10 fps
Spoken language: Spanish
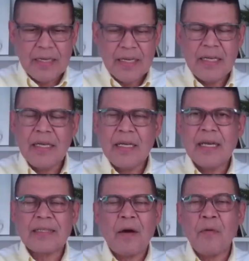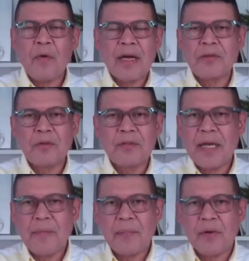Y estaba buscando un
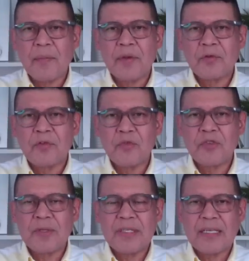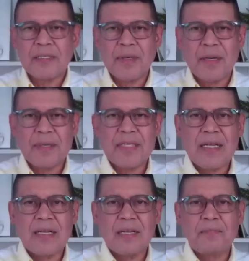tema porque me gustó mucho el de la semana
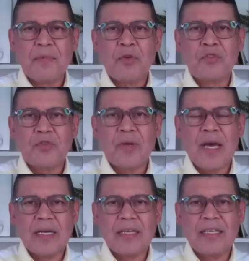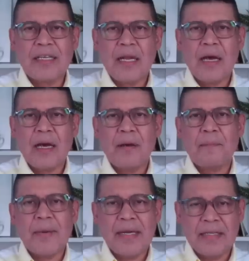pasada de Byung-Chul Han y la
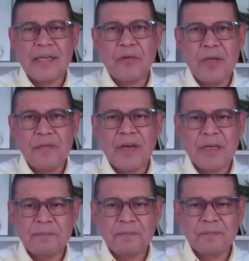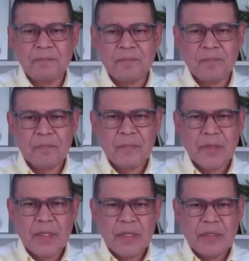maestra OnlyFans
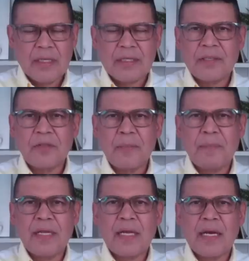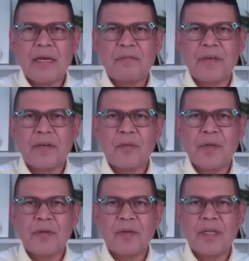tratando de explicar el
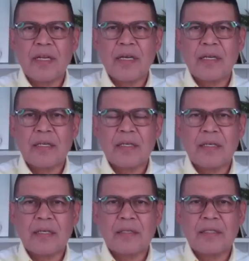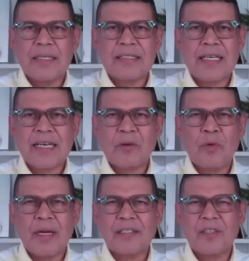fenómeno de la
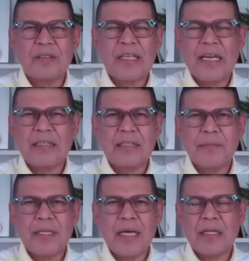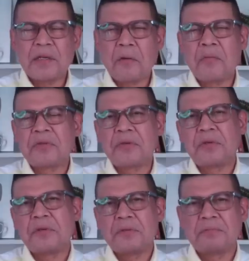desregulación de la intimidad, de cómo
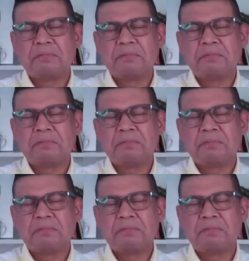todo